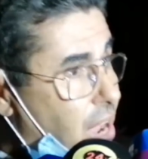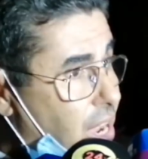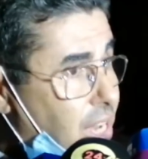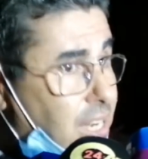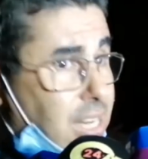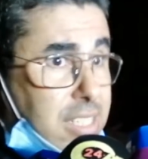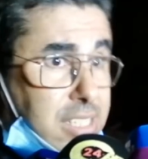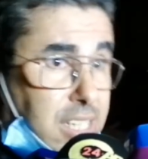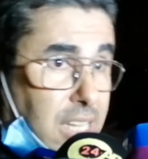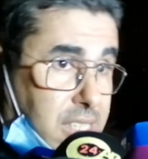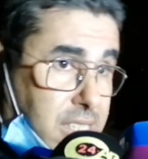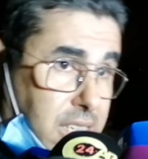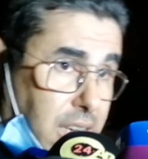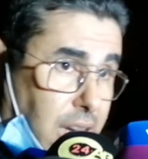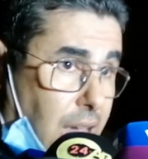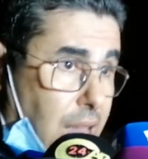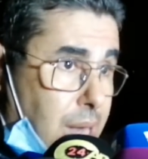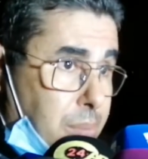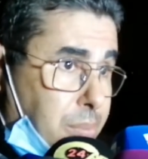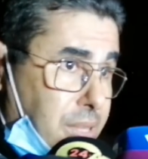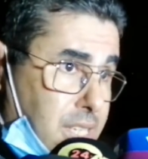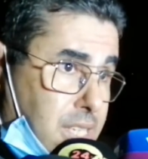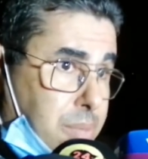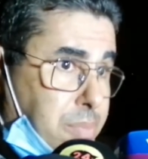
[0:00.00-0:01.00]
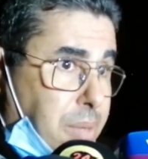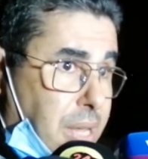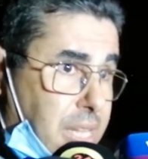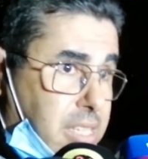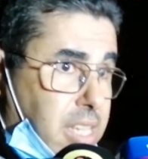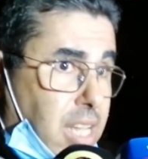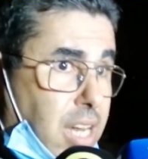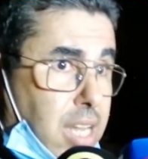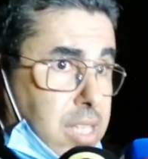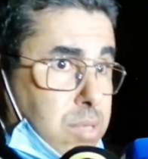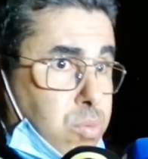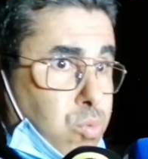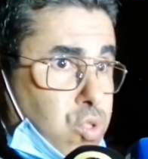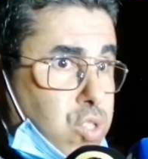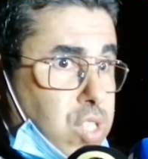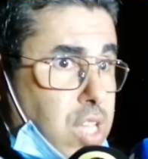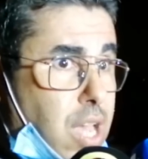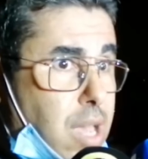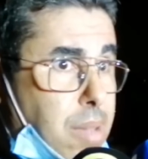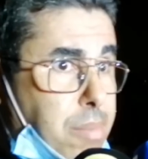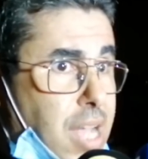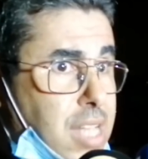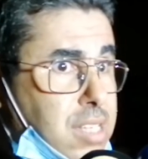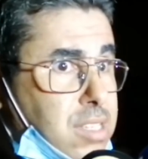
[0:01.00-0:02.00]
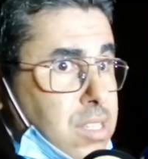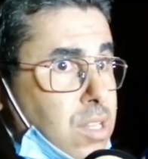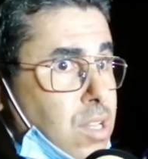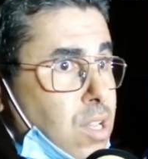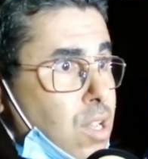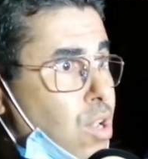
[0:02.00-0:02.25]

حاله اعتقال بالنسبه لثلاث متهمات